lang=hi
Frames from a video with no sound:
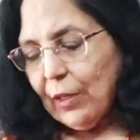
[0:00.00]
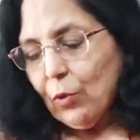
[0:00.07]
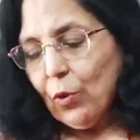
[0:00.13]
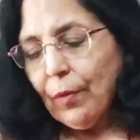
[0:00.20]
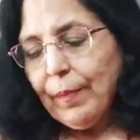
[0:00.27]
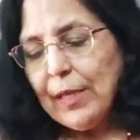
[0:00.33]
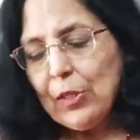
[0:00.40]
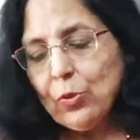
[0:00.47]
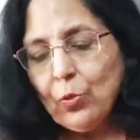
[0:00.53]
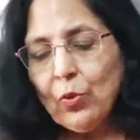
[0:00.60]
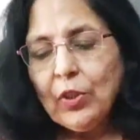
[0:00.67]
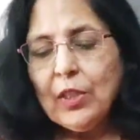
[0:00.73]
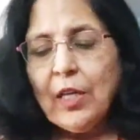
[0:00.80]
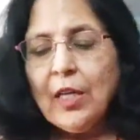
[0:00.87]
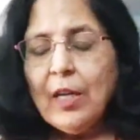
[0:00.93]
लुक में
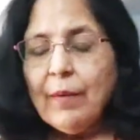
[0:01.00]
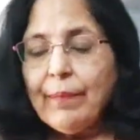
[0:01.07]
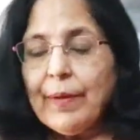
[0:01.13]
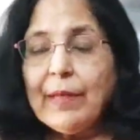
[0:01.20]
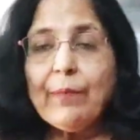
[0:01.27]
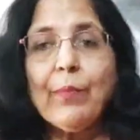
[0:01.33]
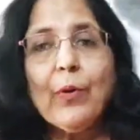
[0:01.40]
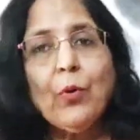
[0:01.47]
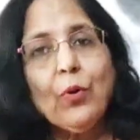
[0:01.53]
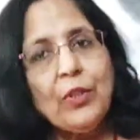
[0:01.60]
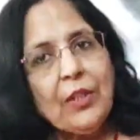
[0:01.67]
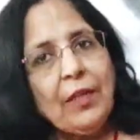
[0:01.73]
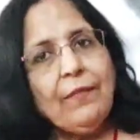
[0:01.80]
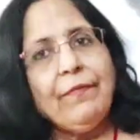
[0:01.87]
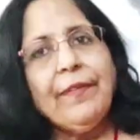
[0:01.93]
सूट पर
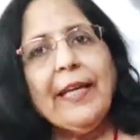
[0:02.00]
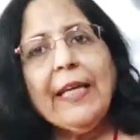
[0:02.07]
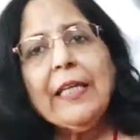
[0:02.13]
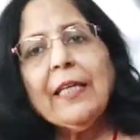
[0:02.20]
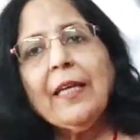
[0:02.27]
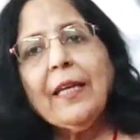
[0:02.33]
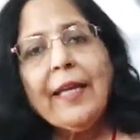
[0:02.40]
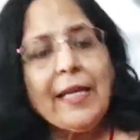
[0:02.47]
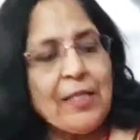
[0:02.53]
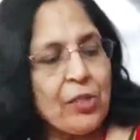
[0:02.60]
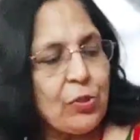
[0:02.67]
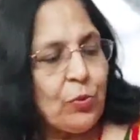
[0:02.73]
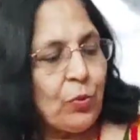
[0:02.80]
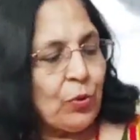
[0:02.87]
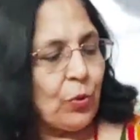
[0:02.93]
बहुत ही वेट
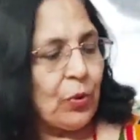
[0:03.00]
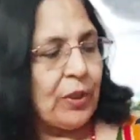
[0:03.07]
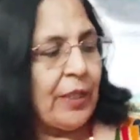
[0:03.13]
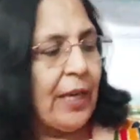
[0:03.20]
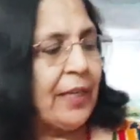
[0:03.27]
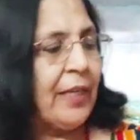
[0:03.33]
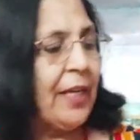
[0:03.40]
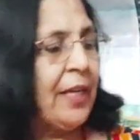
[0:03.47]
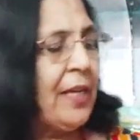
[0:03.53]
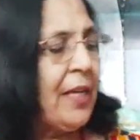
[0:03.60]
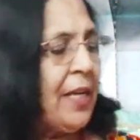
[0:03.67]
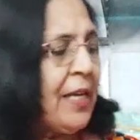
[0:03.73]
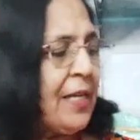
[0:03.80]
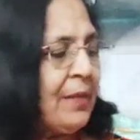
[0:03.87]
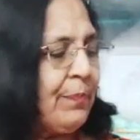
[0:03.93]
लेस सूट होते हैं ये
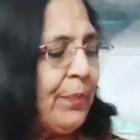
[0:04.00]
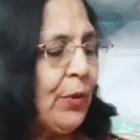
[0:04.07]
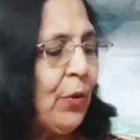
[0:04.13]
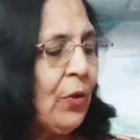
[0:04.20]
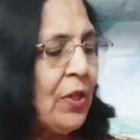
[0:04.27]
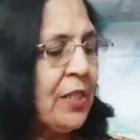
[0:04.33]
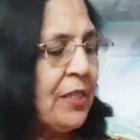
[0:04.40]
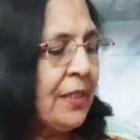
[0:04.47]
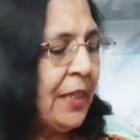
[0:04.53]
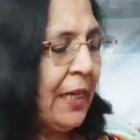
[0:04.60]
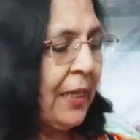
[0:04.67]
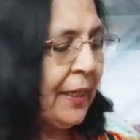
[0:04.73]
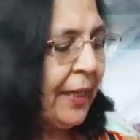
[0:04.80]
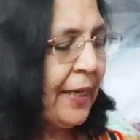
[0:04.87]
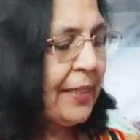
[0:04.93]
प्योर
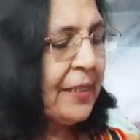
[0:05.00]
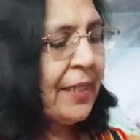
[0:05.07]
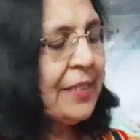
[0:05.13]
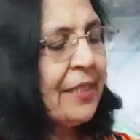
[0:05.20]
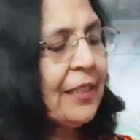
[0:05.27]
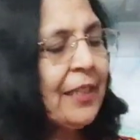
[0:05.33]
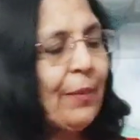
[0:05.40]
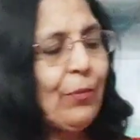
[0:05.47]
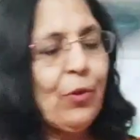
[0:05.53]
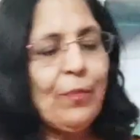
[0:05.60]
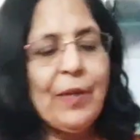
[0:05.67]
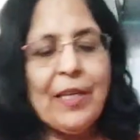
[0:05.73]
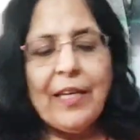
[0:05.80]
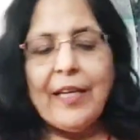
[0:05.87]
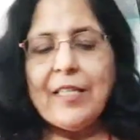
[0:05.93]
सिल्क का इसके साथ आपको
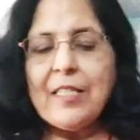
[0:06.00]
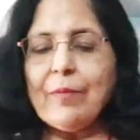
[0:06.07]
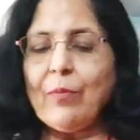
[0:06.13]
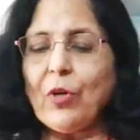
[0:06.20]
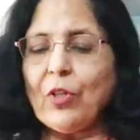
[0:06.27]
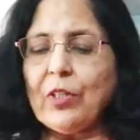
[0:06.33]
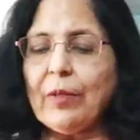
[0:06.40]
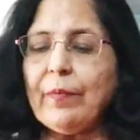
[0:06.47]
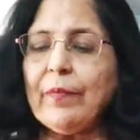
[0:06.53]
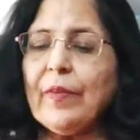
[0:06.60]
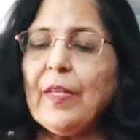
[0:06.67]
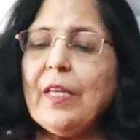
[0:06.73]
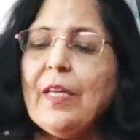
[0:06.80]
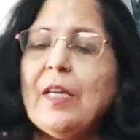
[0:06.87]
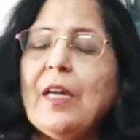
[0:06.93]
मिलेगा जी बॉटम
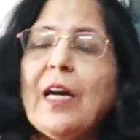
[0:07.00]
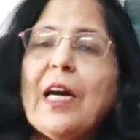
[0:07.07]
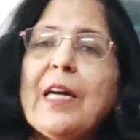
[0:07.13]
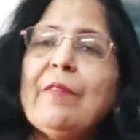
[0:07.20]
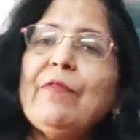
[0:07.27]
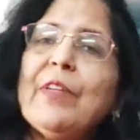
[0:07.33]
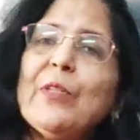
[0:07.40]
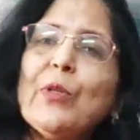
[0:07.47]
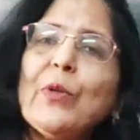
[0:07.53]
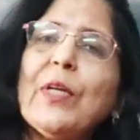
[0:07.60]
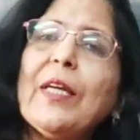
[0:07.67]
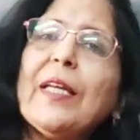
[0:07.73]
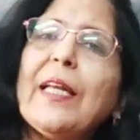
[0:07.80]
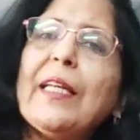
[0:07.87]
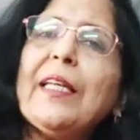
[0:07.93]
आप वीडियो
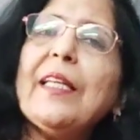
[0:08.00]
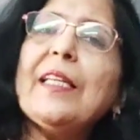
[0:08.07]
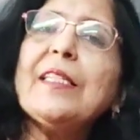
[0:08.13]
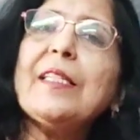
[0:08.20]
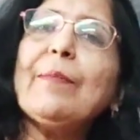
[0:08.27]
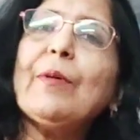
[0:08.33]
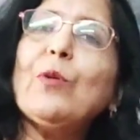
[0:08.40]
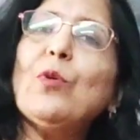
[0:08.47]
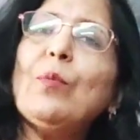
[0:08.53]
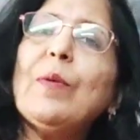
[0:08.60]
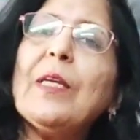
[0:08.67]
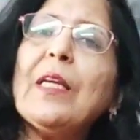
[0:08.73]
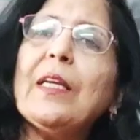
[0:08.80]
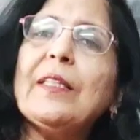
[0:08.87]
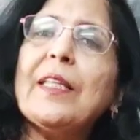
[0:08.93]
की क्लैरिटी से
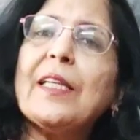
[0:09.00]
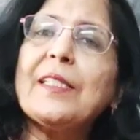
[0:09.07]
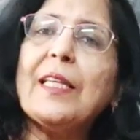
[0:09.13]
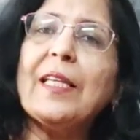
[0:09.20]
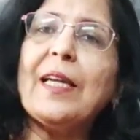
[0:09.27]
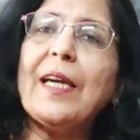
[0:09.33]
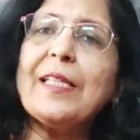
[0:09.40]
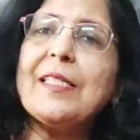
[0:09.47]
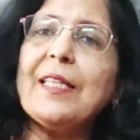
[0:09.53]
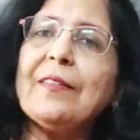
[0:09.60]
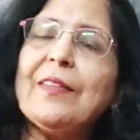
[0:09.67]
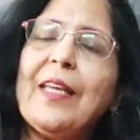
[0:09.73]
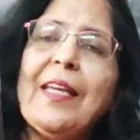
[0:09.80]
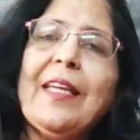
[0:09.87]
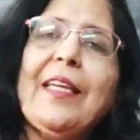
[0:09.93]
बखूबी अंदाज़ा लगा
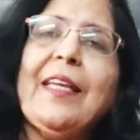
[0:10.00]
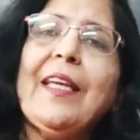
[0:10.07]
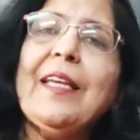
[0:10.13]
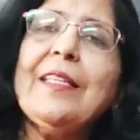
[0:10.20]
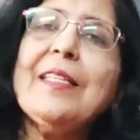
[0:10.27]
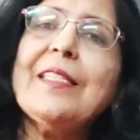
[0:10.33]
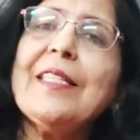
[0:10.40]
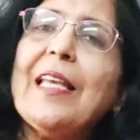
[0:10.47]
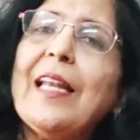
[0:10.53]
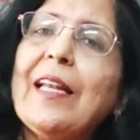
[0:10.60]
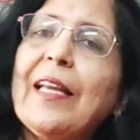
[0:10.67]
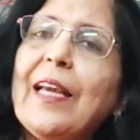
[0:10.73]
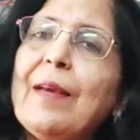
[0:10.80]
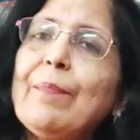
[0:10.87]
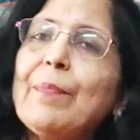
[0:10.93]
सकते हैं कि ये
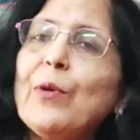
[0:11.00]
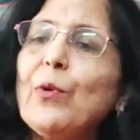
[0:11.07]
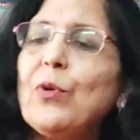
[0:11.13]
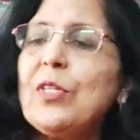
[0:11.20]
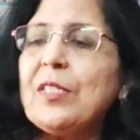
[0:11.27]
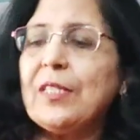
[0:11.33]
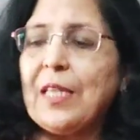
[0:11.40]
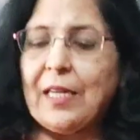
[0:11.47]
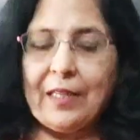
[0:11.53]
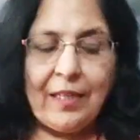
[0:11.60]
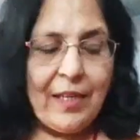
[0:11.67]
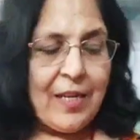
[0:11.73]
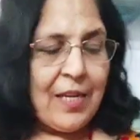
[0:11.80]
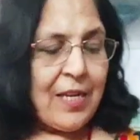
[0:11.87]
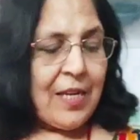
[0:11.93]
सिल्क है प्योर सिल्क
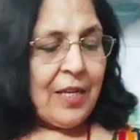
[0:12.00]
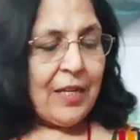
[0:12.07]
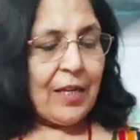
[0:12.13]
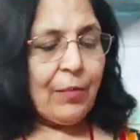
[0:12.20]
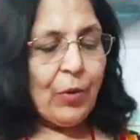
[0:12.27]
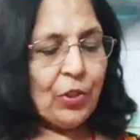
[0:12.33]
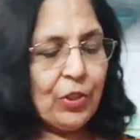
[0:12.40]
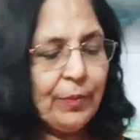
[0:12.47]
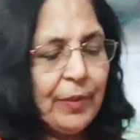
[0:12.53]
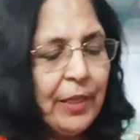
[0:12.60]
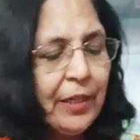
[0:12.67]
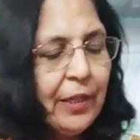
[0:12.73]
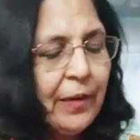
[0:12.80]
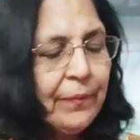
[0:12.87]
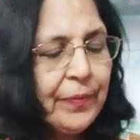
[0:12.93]
का बॉटम
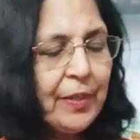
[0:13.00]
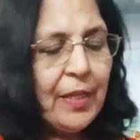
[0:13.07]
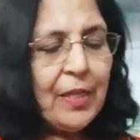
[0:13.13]
रहेगा